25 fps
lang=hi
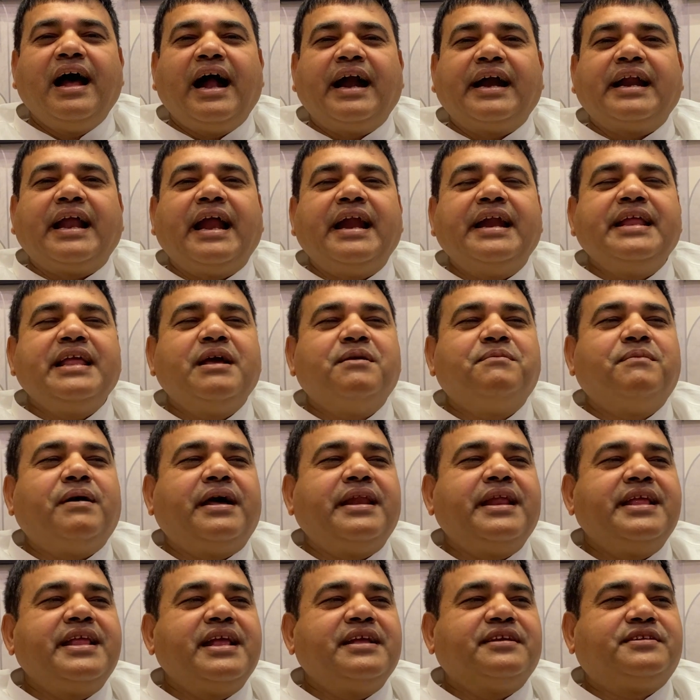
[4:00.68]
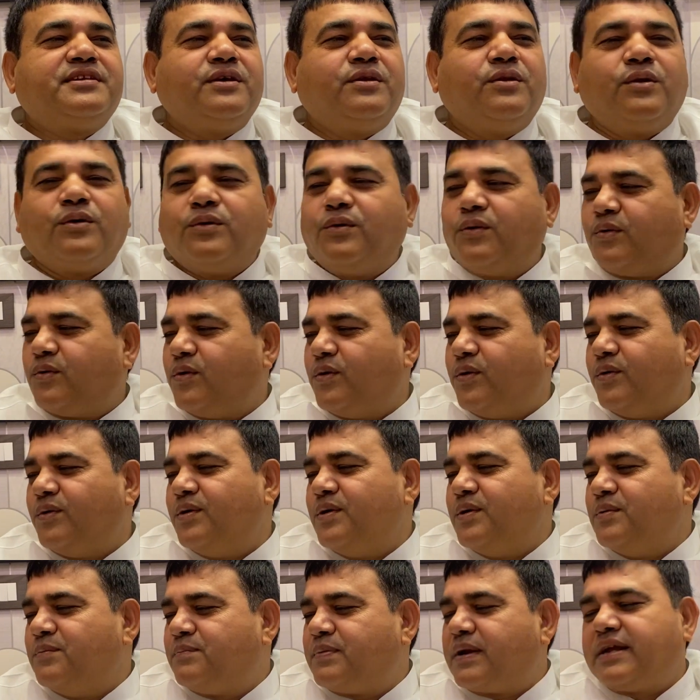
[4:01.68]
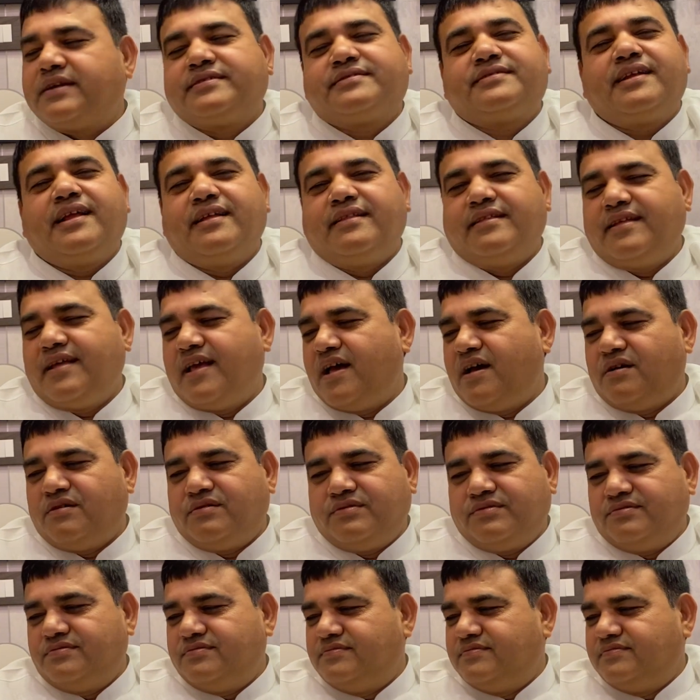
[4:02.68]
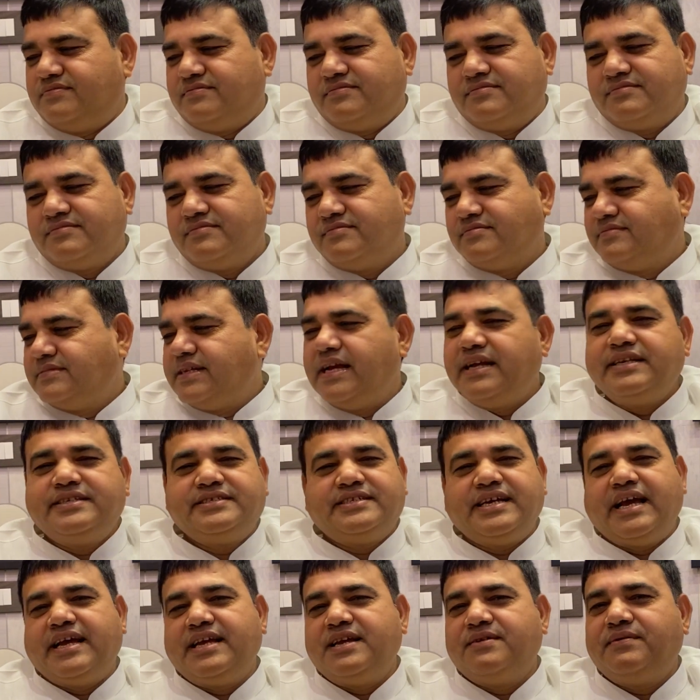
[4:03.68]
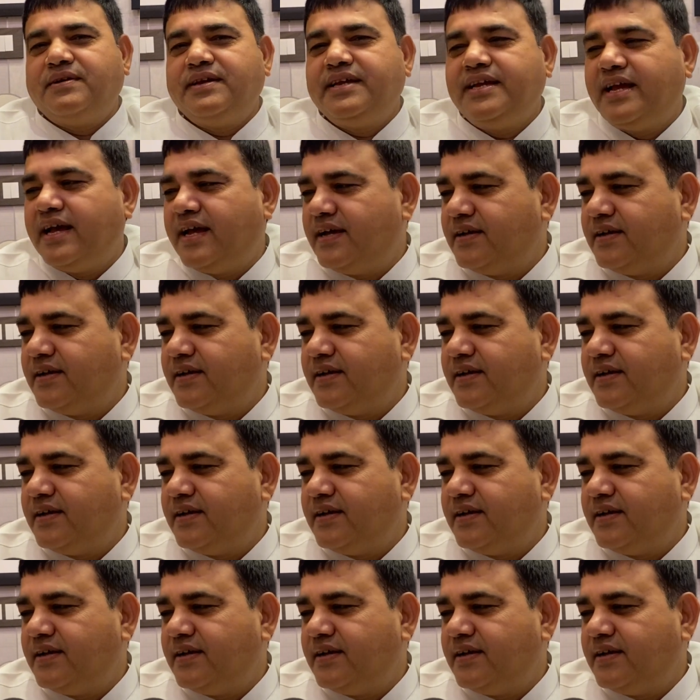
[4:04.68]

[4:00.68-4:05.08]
अडानी अंबानी जैसे लोगों को प्रश्रय दिया नहीं चाहिए हमारे